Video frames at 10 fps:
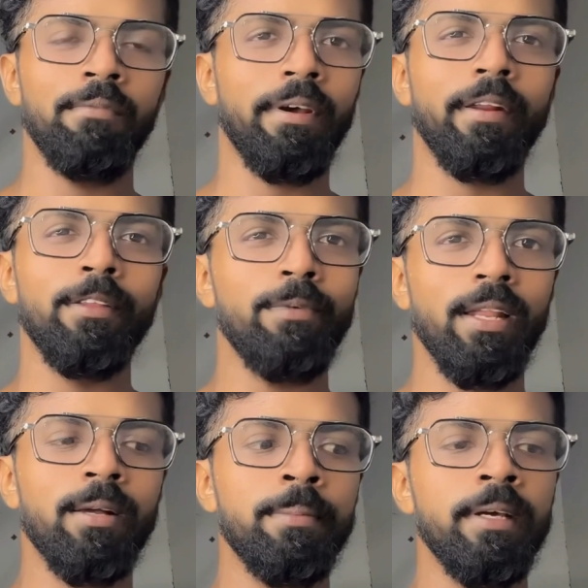வர்றது
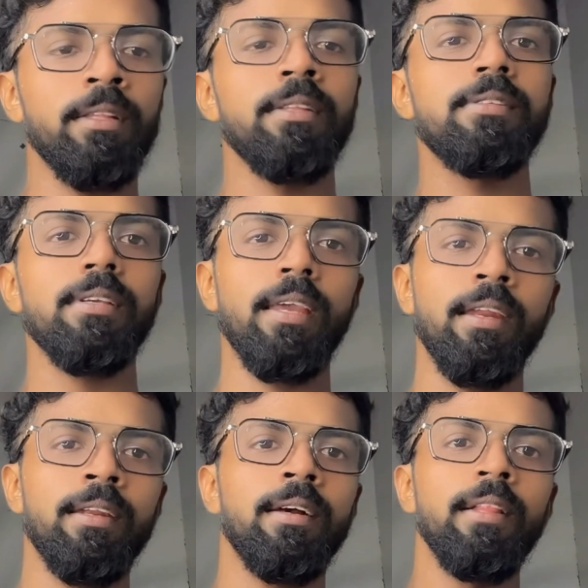வழக்கமாக இருந்துச்சு
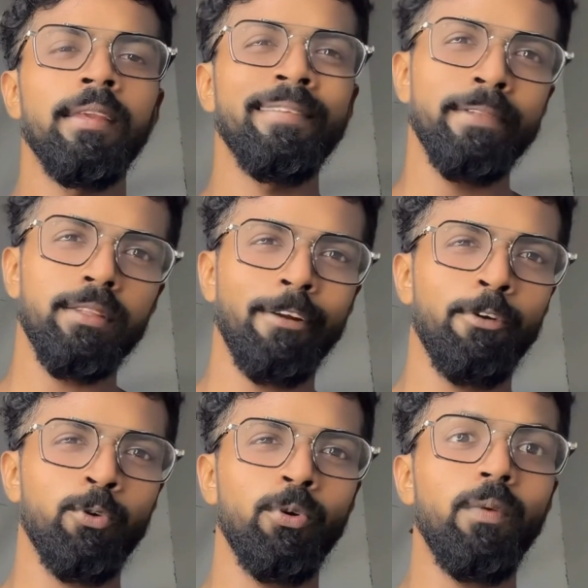அண்ட் இந்த தடவை
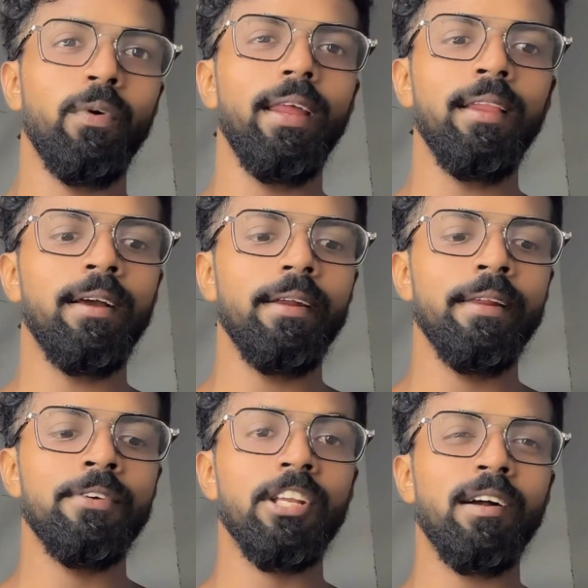கூட வைல்ட் கார்டு
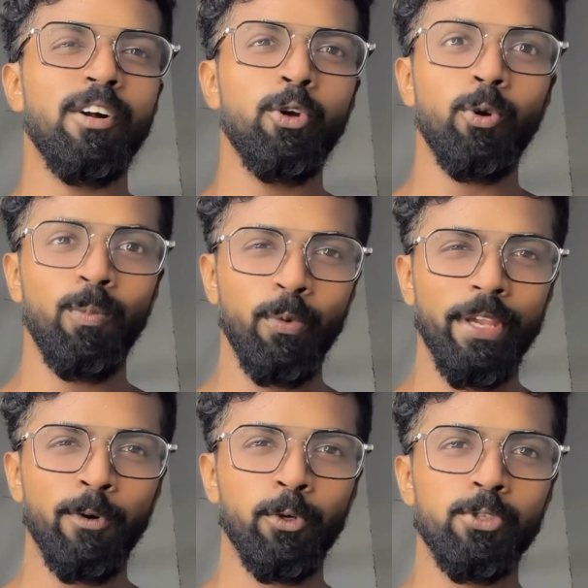என்ட்ரிக்காக ரொம்பவே
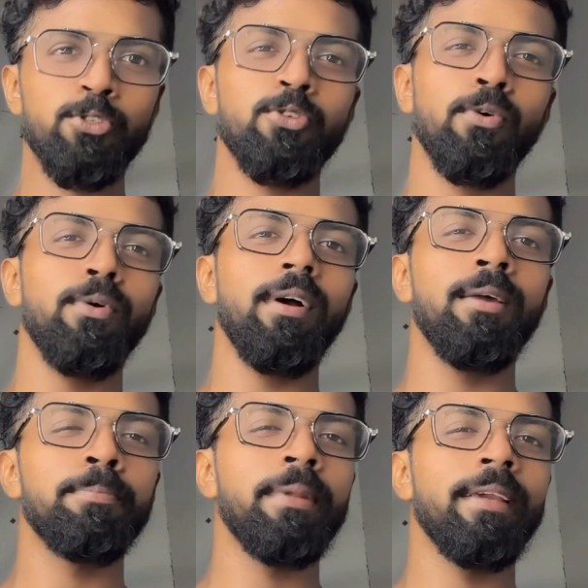ஒரு
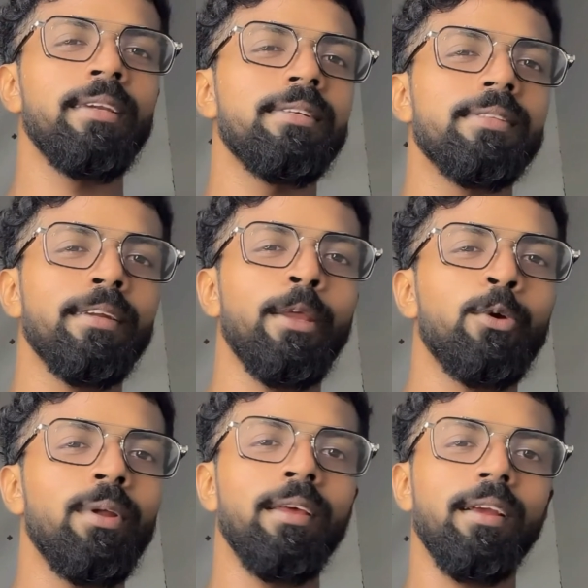ஸ்ட்ராங்கான பிளேஸாக
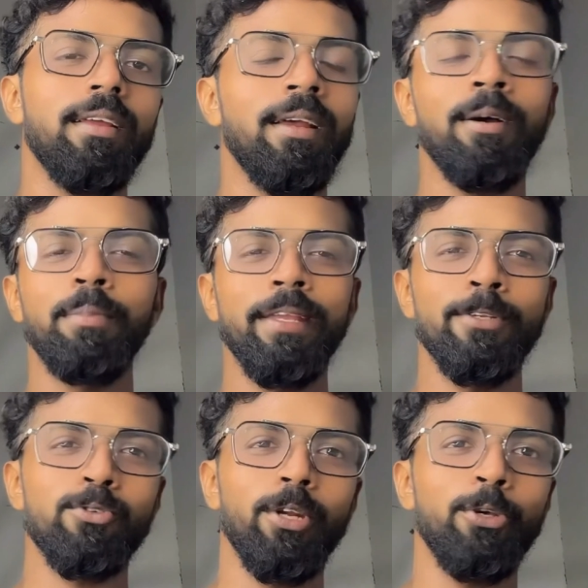இடைக்குள்ளே இருக்கலாம்
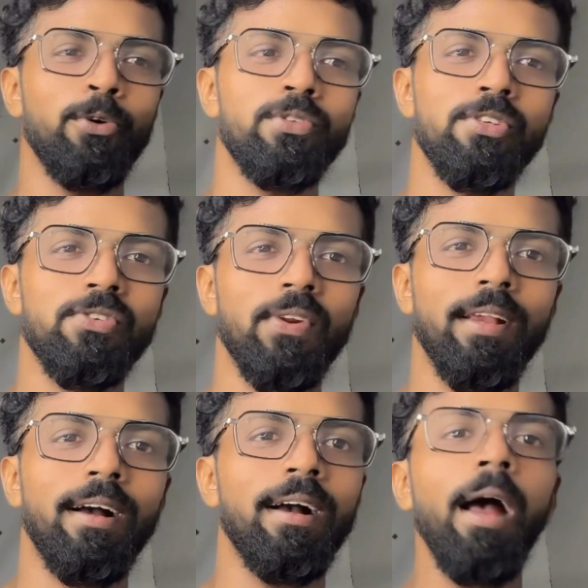அப்படின்னு சொல்லி யோசிச்சுட்டு
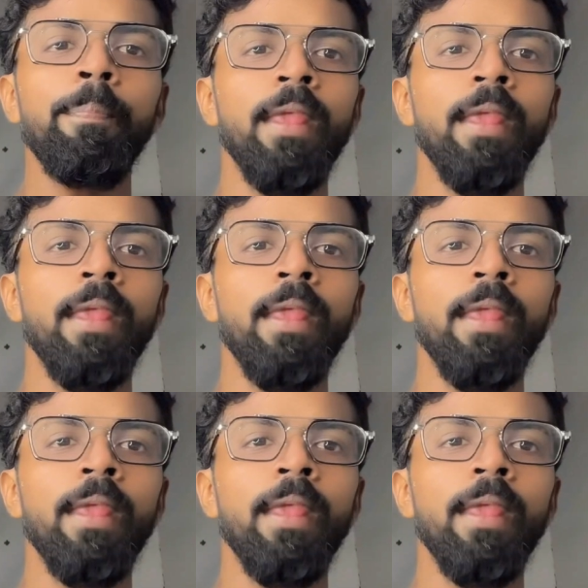இருக்காங்க